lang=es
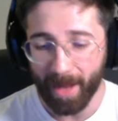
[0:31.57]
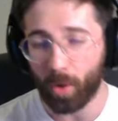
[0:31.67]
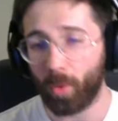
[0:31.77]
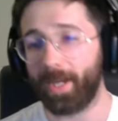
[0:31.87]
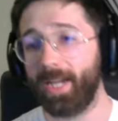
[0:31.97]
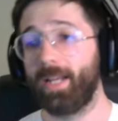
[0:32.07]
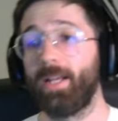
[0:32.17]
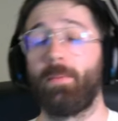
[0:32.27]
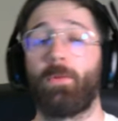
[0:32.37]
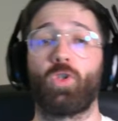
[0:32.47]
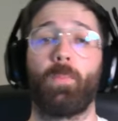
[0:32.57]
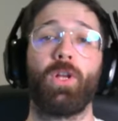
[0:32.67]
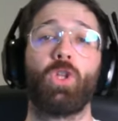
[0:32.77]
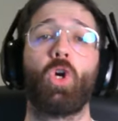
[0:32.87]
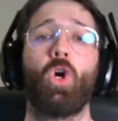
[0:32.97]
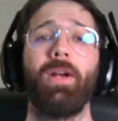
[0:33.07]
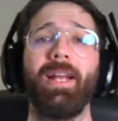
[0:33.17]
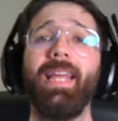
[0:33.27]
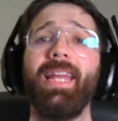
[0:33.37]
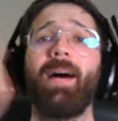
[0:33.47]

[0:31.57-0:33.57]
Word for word: a cubrir, por supuesto, con ira